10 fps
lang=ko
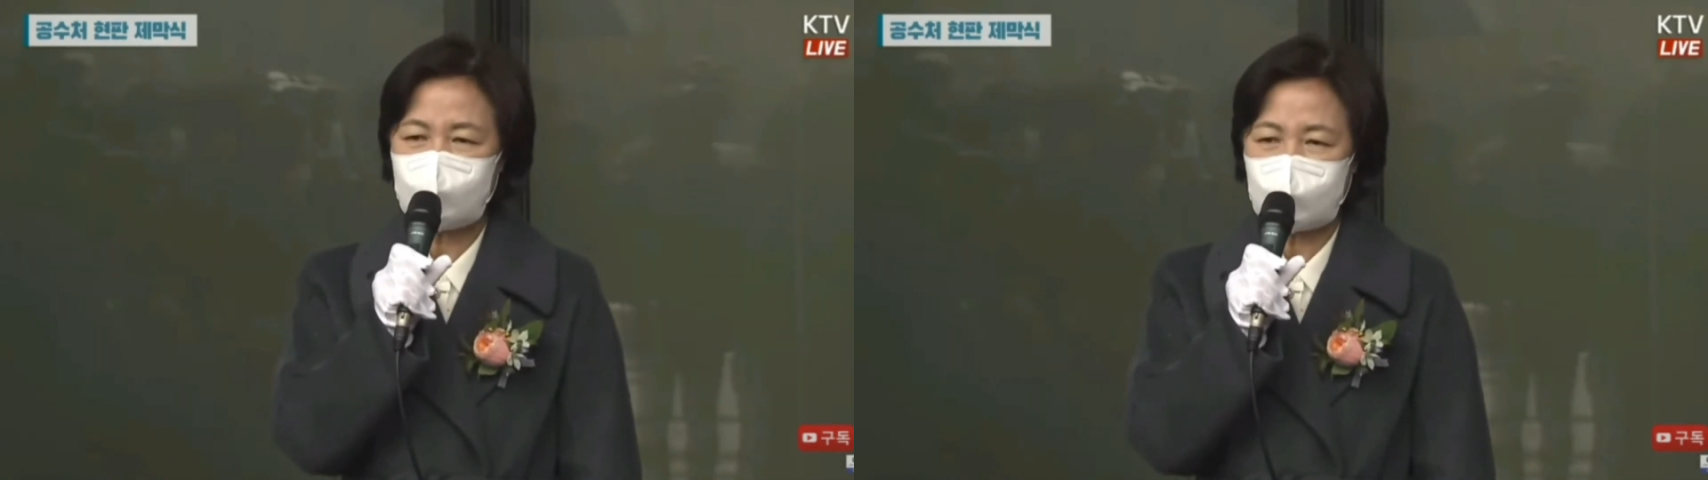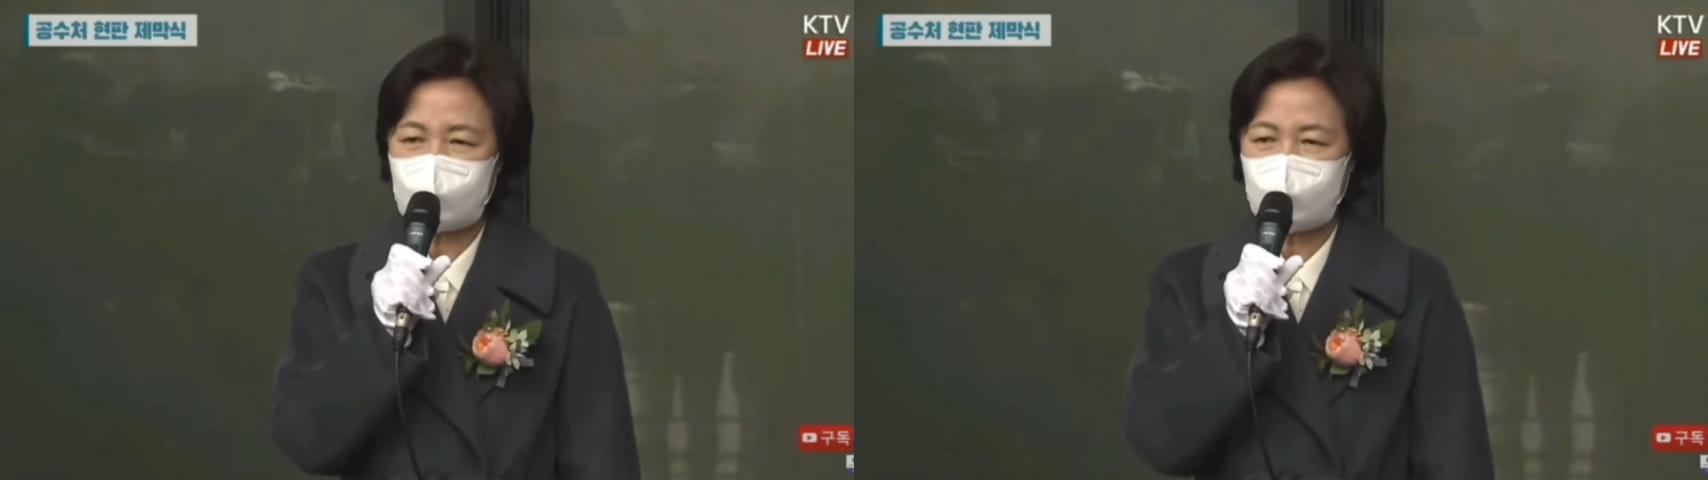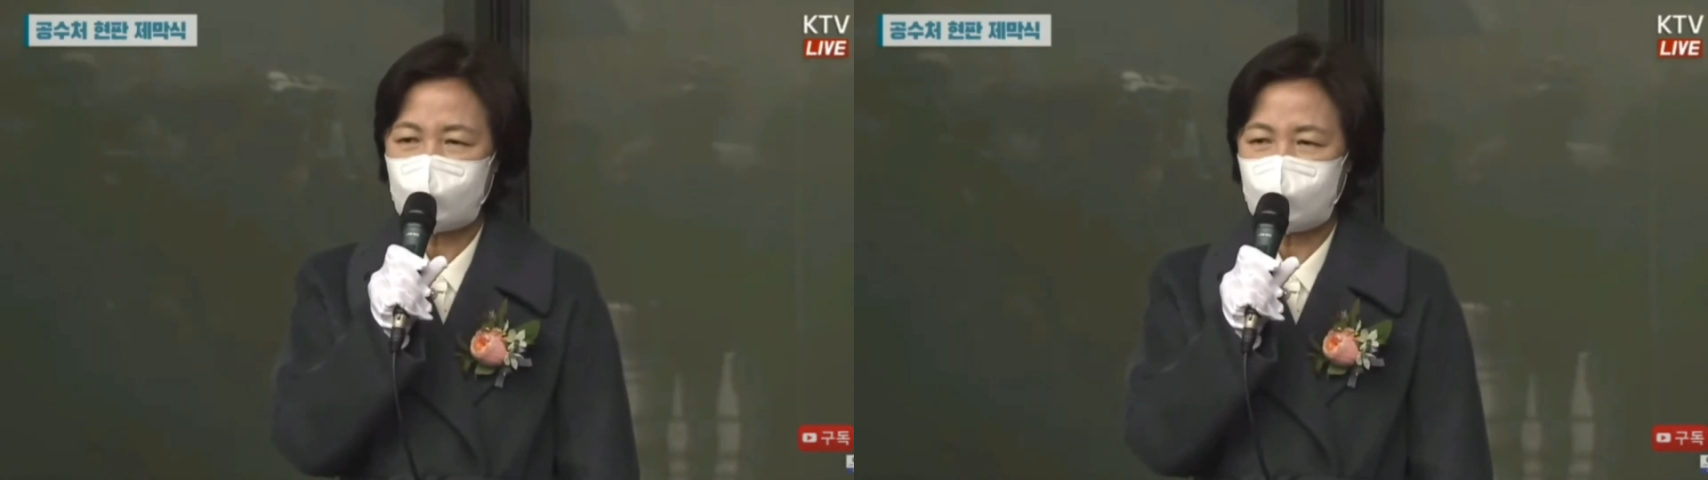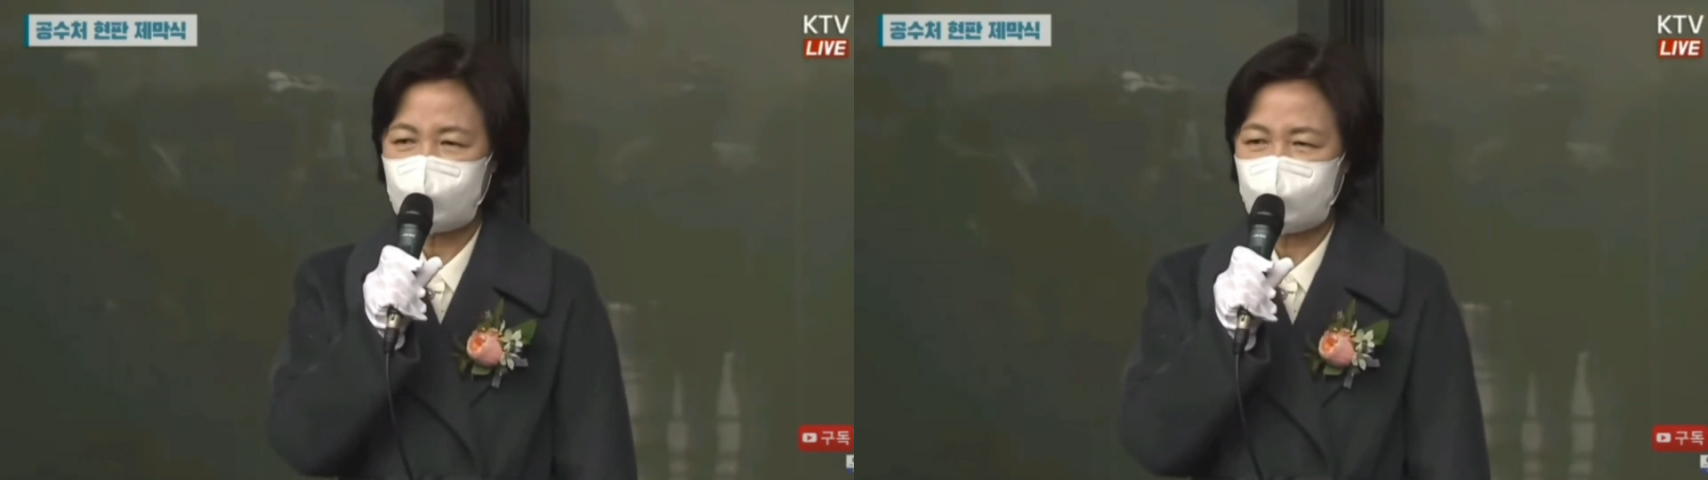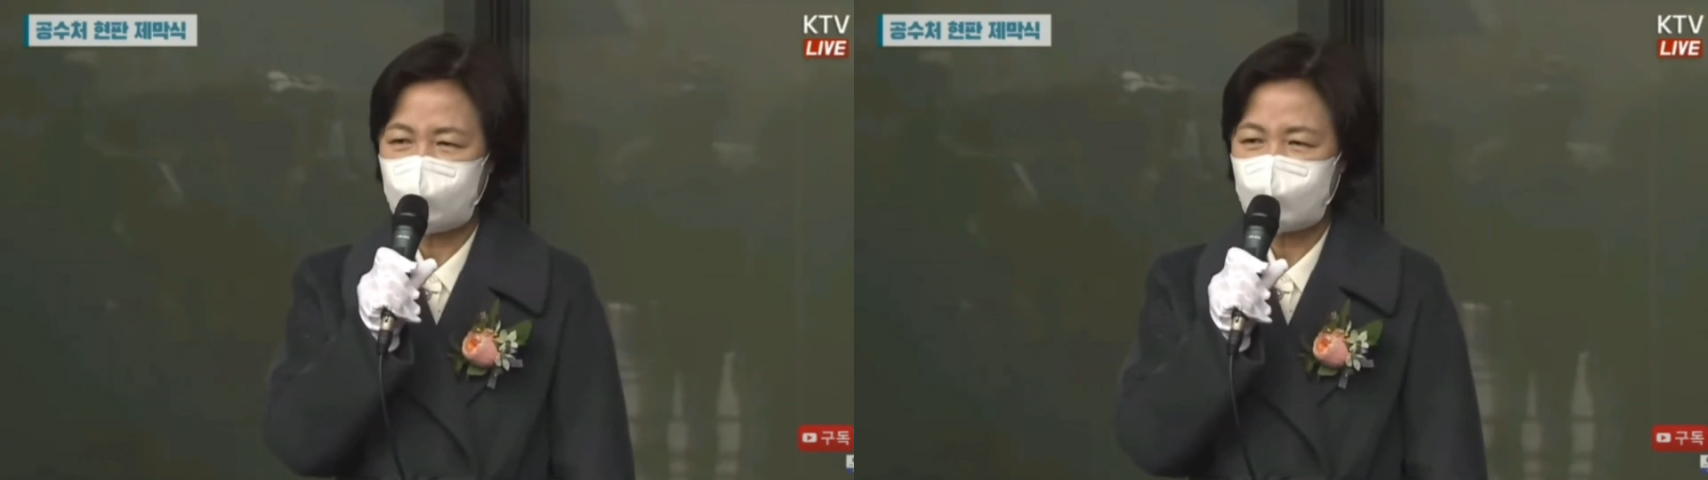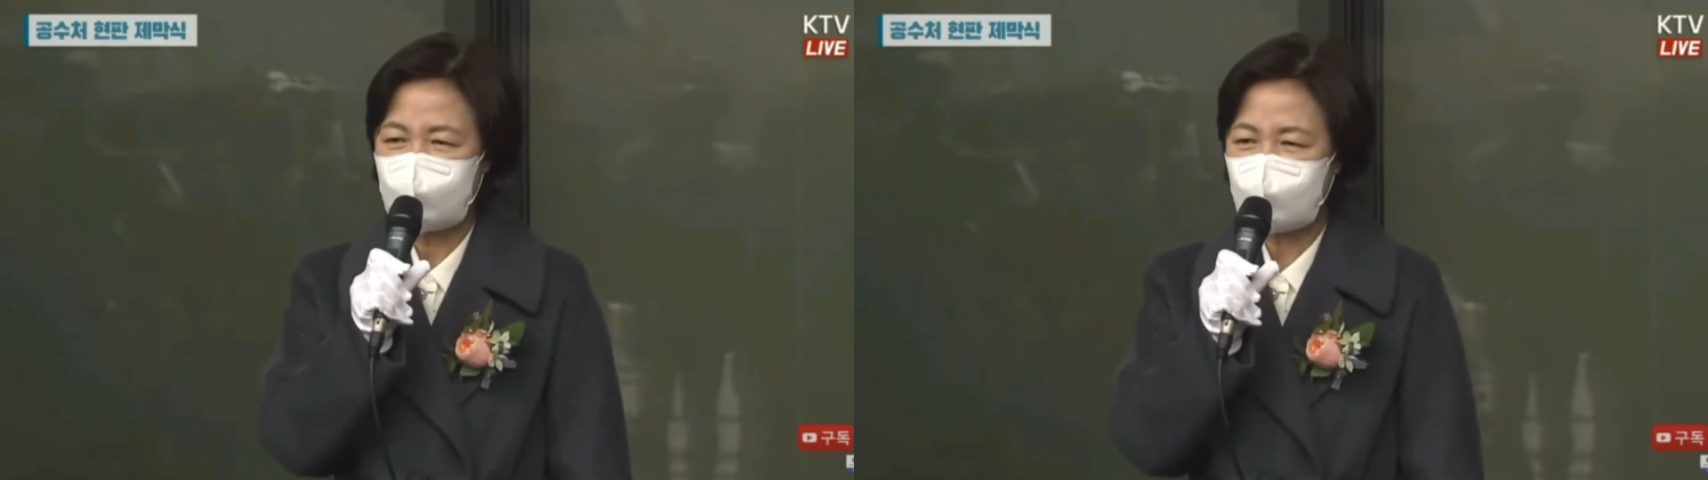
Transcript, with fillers: 거듭나야 할